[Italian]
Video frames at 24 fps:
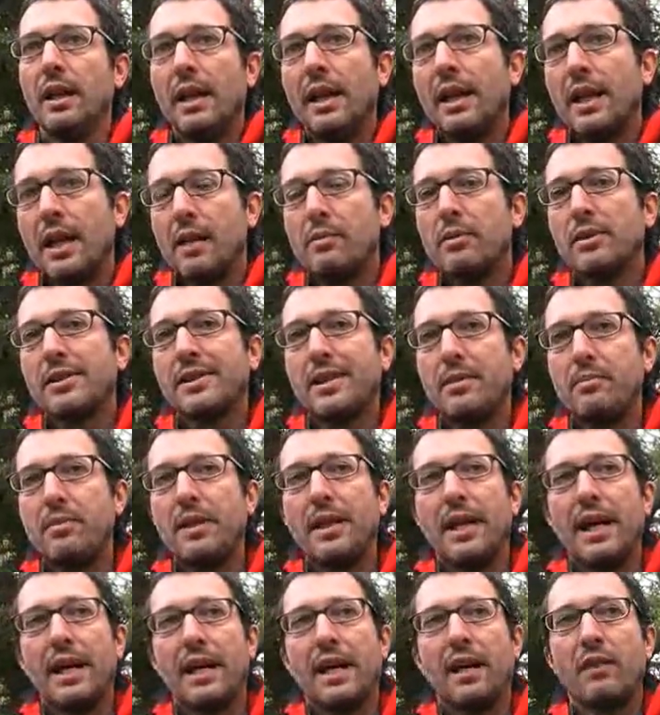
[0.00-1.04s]
la
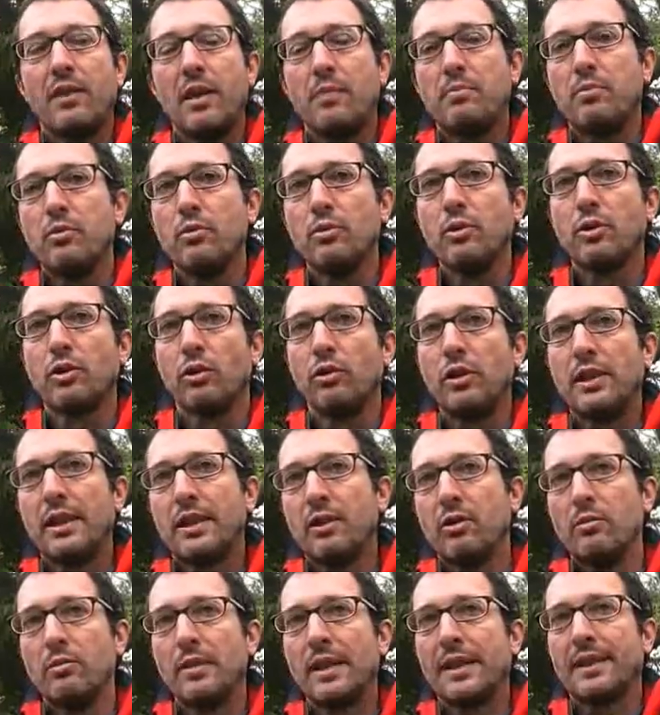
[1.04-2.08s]
possibilità che a quel punto il
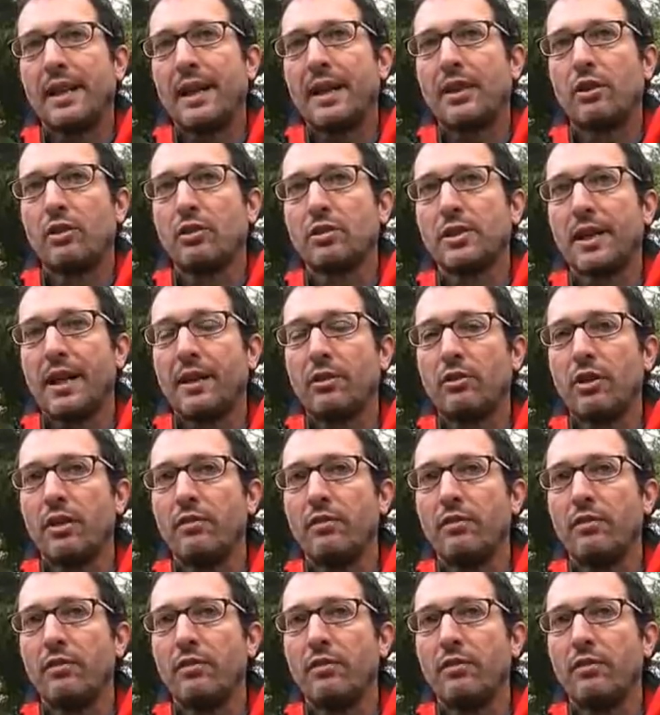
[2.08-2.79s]
comune sarà costretto a